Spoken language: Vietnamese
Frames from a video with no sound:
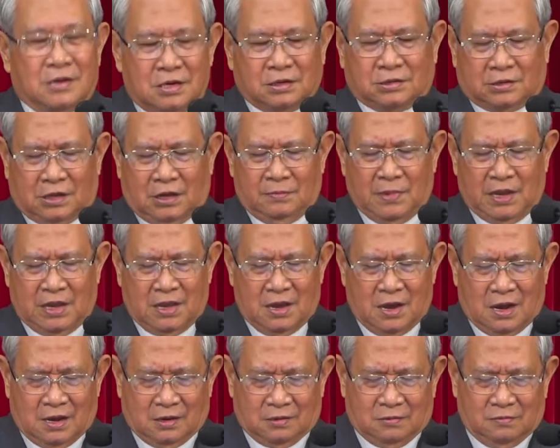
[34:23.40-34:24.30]
trước tới
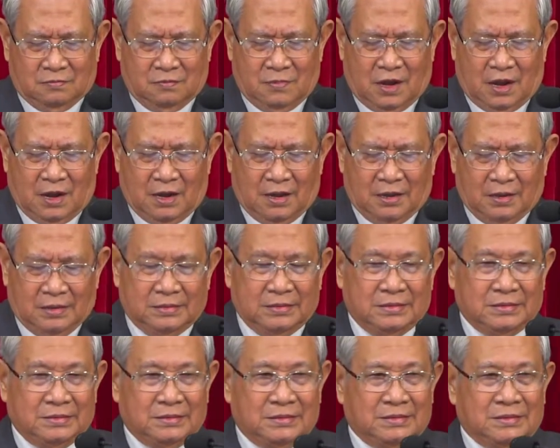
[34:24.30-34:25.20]
bây giờ cũng vậy,
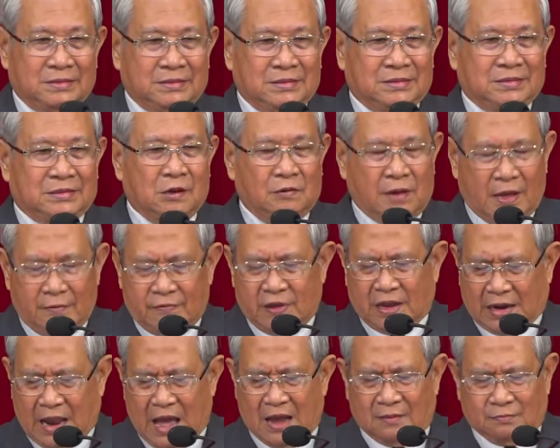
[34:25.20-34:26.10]
rồi lấy
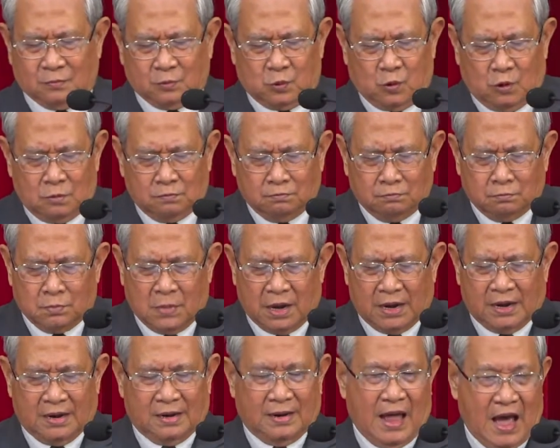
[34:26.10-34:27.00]
việc làm của
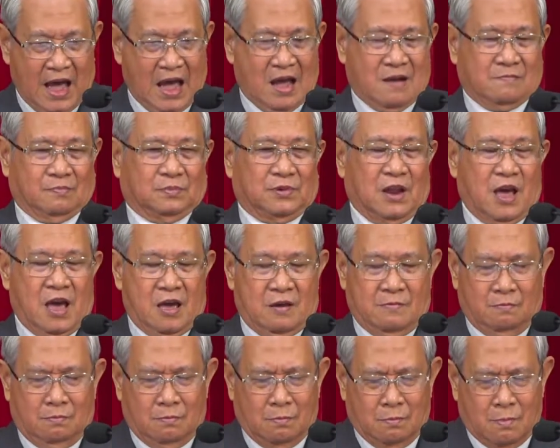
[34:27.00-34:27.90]
mình làm
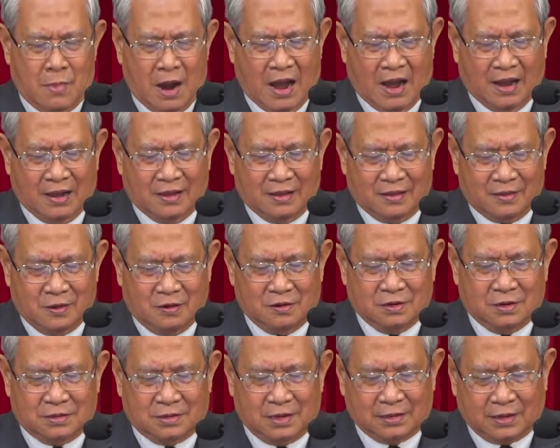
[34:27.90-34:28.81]
để mà
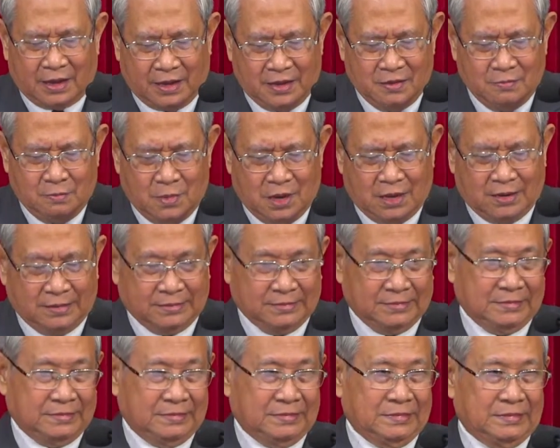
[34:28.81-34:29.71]
cho người ta thấy mình,